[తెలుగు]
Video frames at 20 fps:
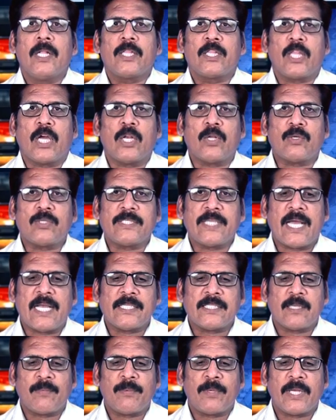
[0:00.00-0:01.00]
తణుకు
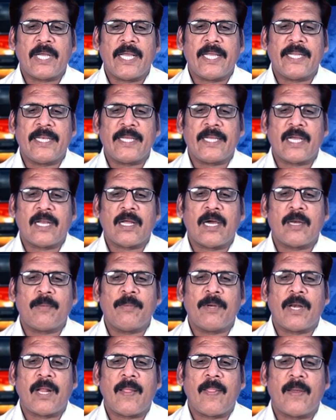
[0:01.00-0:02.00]
శాసనసభ్యునిగా ఎన్నికైన
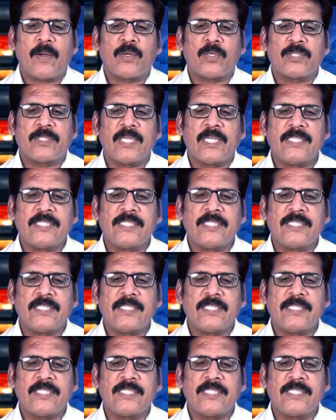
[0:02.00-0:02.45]
ఆర్మిల్ రాధాకృష్ణ